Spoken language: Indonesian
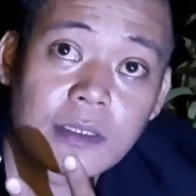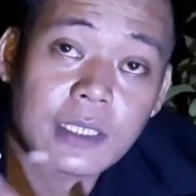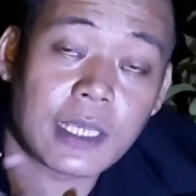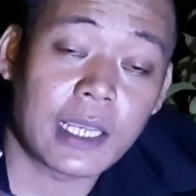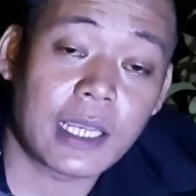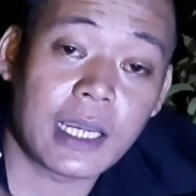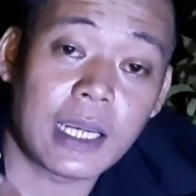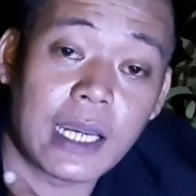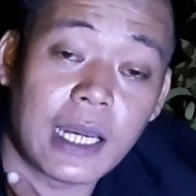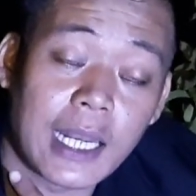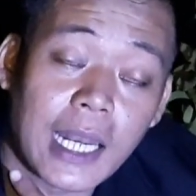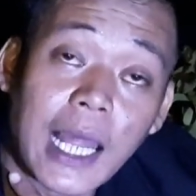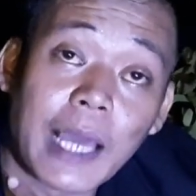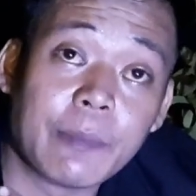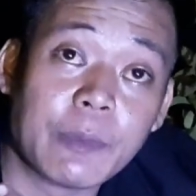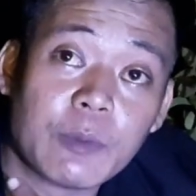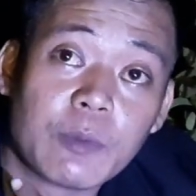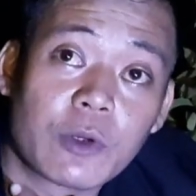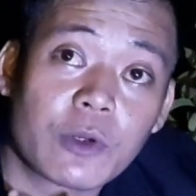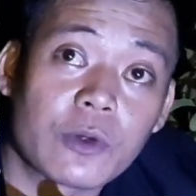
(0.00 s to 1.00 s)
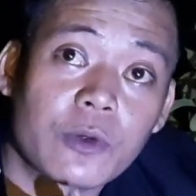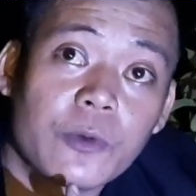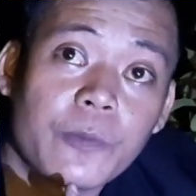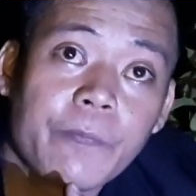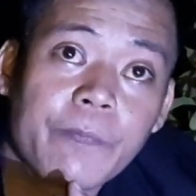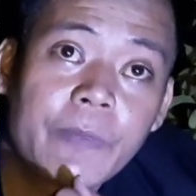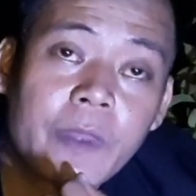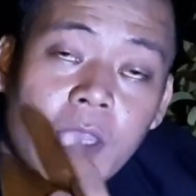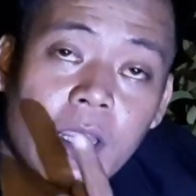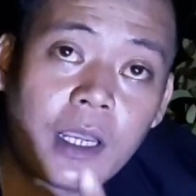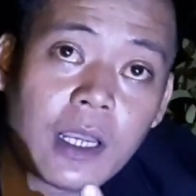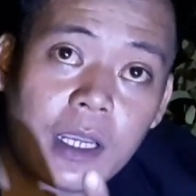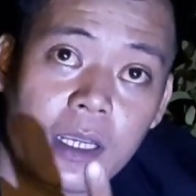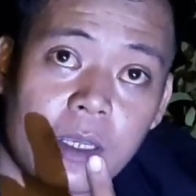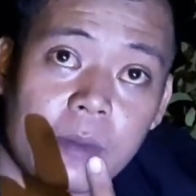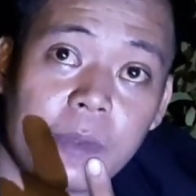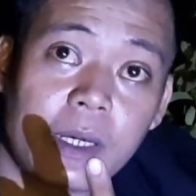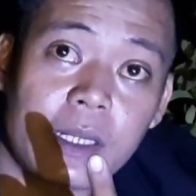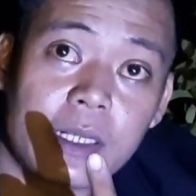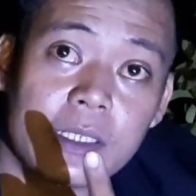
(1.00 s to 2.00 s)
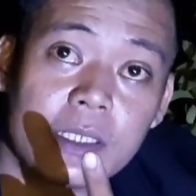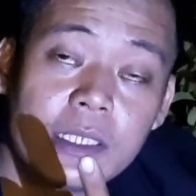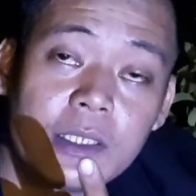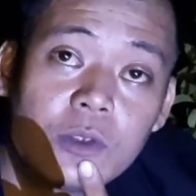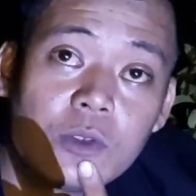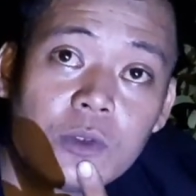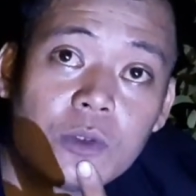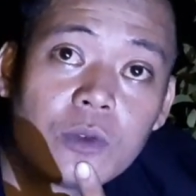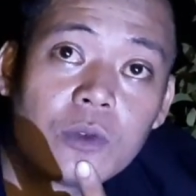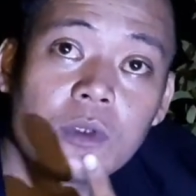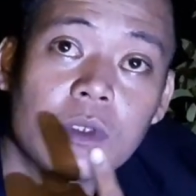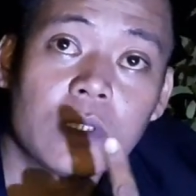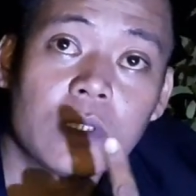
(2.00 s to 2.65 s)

saya alami broku nah, kemarin itu